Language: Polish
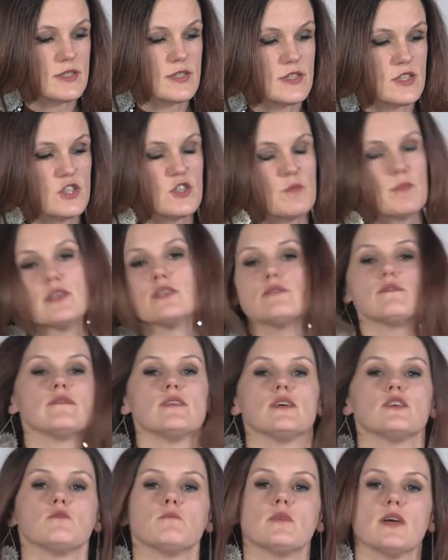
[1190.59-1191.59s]
znajdziecie Państwo w
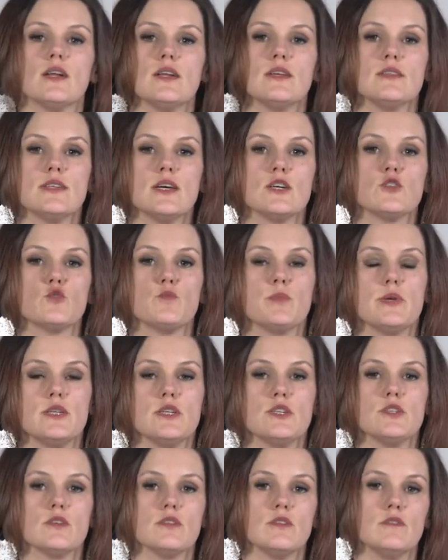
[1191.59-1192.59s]
naszym kalendarzu,
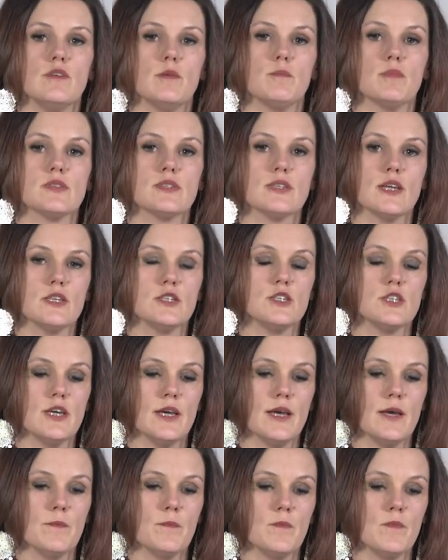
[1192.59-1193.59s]
52 postacie.
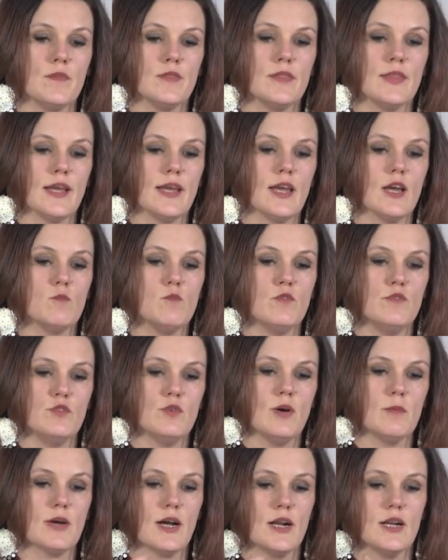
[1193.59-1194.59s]
Mm, tak jak
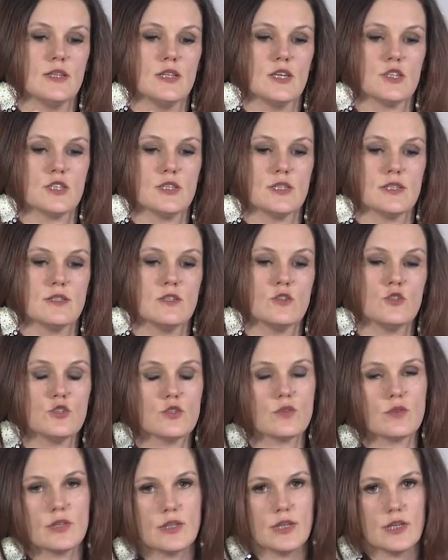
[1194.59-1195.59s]
mówiłam, kalendarz jest do
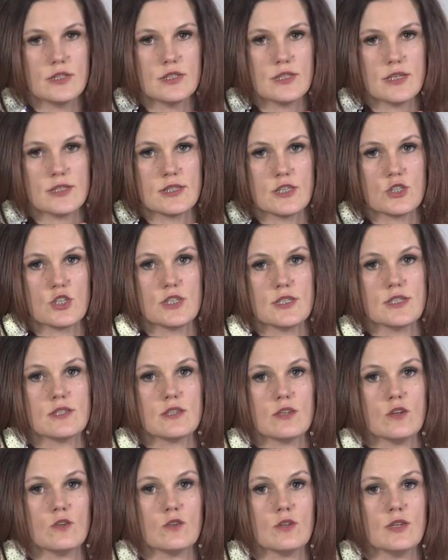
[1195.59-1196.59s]
ściągnięcia z naszej
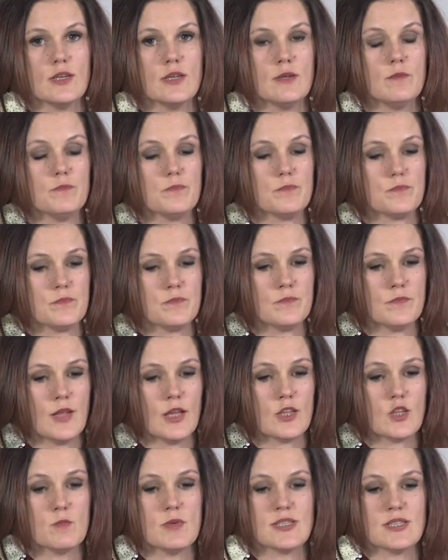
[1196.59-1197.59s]
strony, mm,
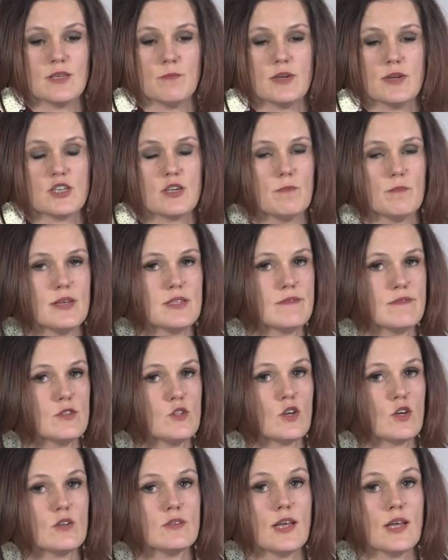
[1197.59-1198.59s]
natomiast zapraszam Państwa
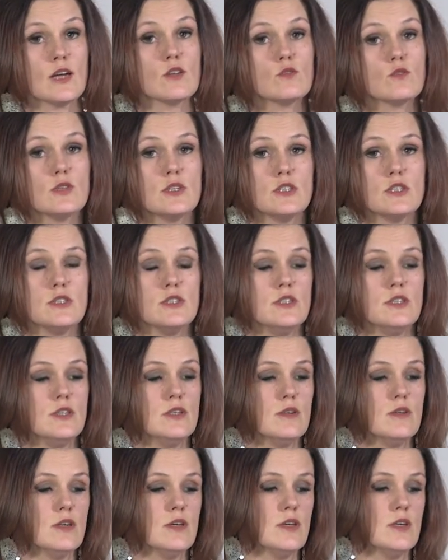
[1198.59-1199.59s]
do kontaktu,
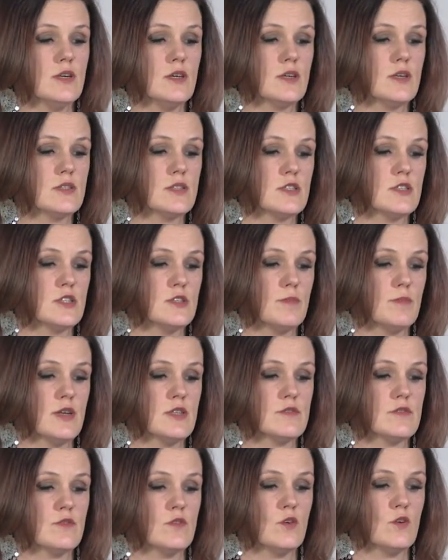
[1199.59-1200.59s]
jeśli y, chcecie
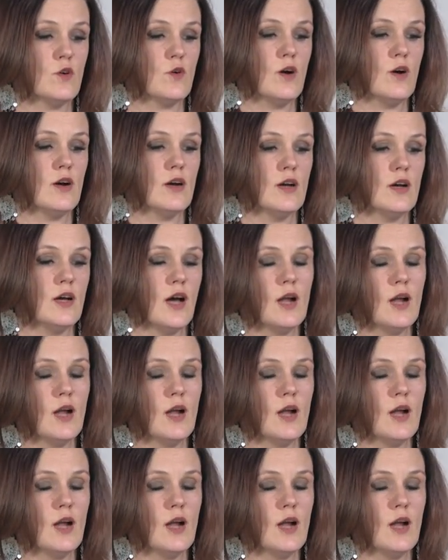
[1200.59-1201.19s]
Państwo e,